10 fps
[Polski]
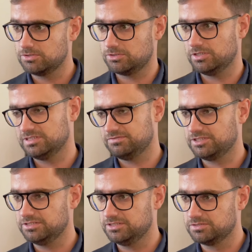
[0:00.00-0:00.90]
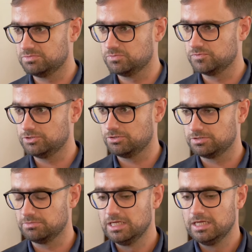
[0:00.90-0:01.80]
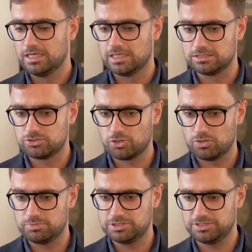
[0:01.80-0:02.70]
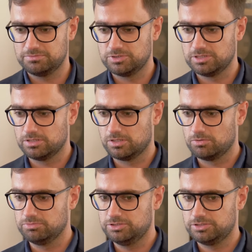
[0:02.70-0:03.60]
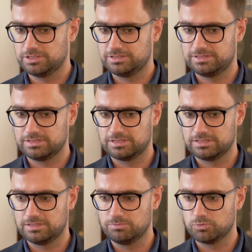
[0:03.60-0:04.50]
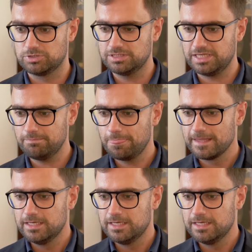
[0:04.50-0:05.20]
To trochę za wcześnie, żeby mówić o tym, e, co będziemy robić z tym budynkiem.